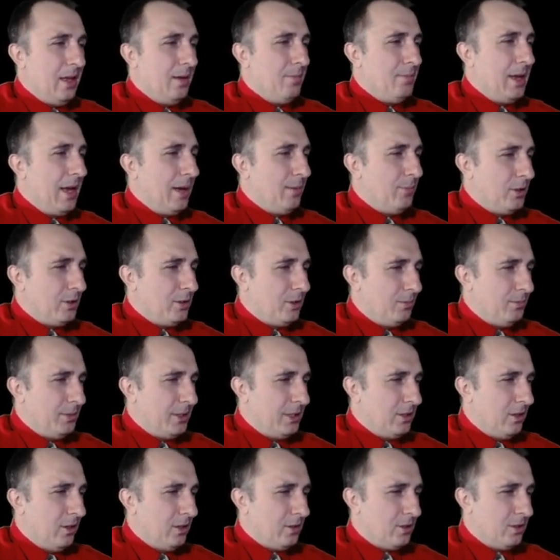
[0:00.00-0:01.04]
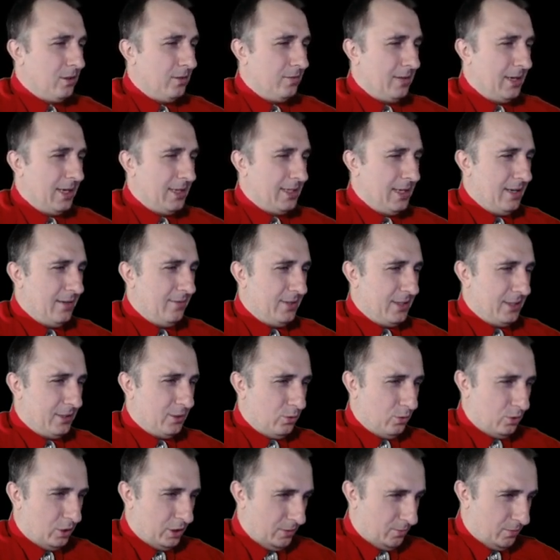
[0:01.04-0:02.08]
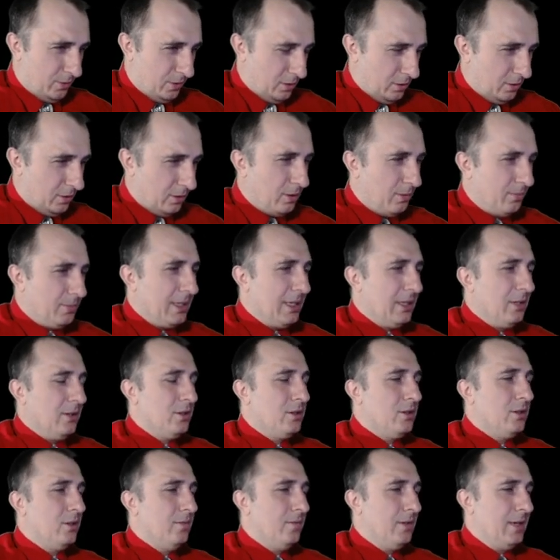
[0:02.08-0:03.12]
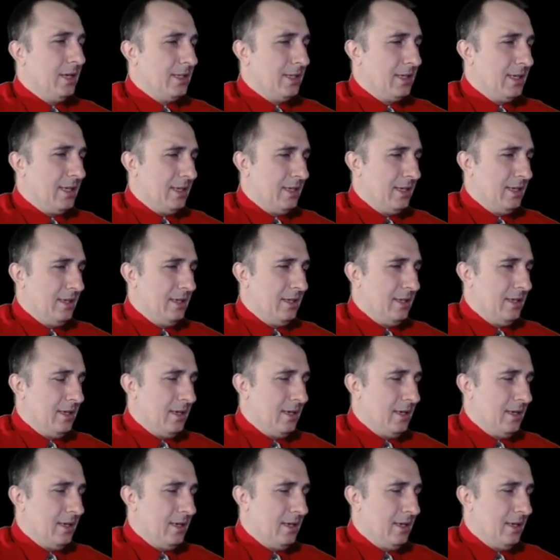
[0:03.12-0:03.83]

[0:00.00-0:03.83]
Miałem dorobić losowanie, więc tu szybko dorobię losowanie,